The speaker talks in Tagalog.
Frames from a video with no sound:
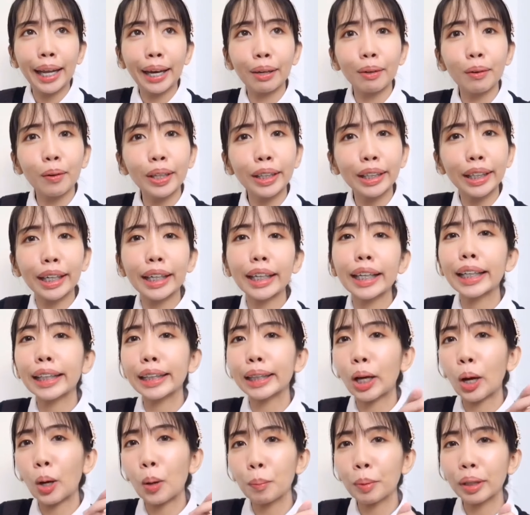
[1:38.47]
Ako,
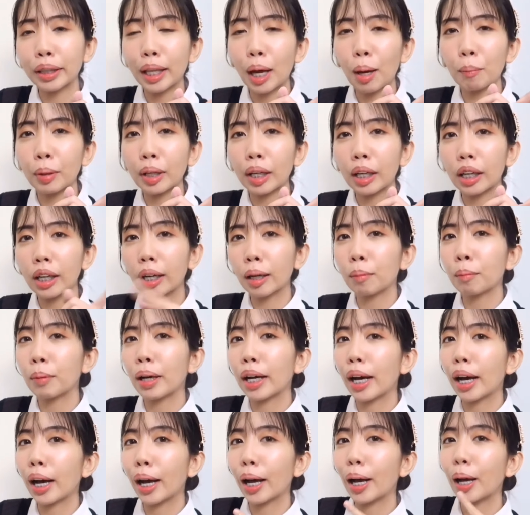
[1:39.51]
nakikita ko madaming
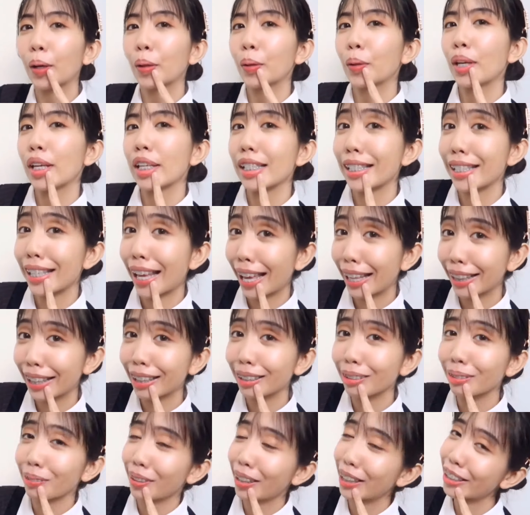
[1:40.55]
mga
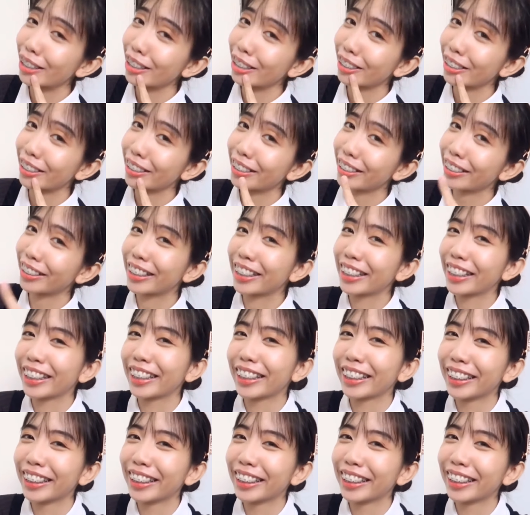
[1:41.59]
silent watcher.